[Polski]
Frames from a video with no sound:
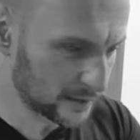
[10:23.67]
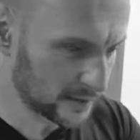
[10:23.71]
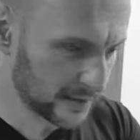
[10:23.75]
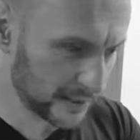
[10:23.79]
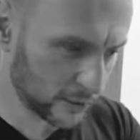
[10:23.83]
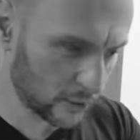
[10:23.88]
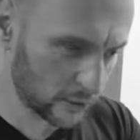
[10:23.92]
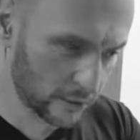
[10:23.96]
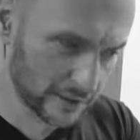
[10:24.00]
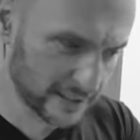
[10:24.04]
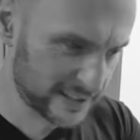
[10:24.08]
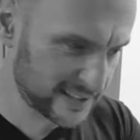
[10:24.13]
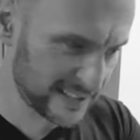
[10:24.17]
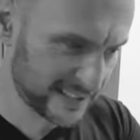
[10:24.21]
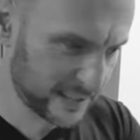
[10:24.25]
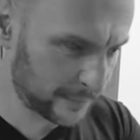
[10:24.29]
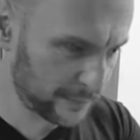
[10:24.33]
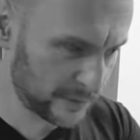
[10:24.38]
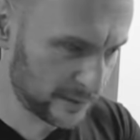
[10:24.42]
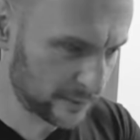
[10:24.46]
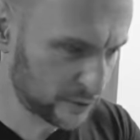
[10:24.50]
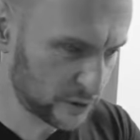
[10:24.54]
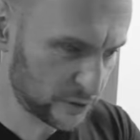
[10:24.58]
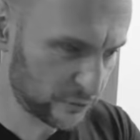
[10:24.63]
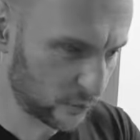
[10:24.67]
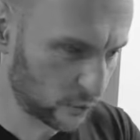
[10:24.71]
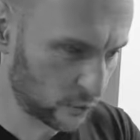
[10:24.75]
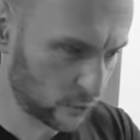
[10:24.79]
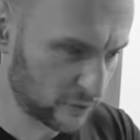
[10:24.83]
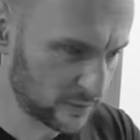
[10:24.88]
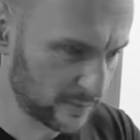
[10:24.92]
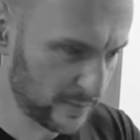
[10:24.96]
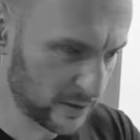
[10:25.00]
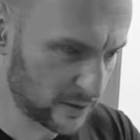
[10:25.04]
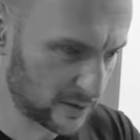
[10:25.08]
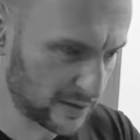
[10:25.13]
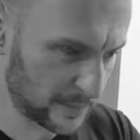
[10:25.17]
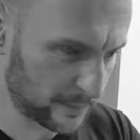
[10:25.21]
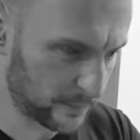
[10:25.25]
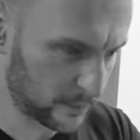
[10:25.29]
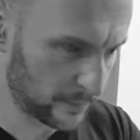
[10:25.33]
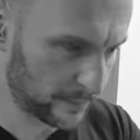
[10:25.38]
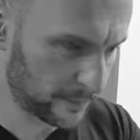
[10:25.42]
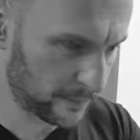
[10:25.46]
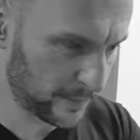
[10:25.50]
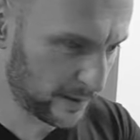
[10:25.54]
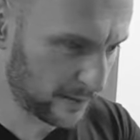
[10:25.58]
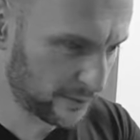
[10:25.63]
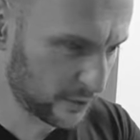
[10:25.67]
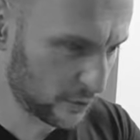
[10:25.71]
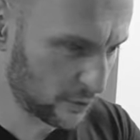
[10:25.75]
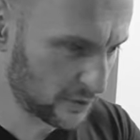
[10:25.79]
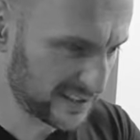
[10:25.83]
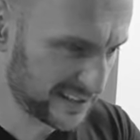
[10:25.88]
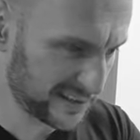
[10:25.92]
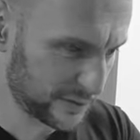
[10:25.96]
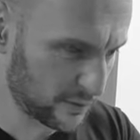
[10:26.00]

ta kolorystyka powinna być z tworków zmieniona, bo prawie go nie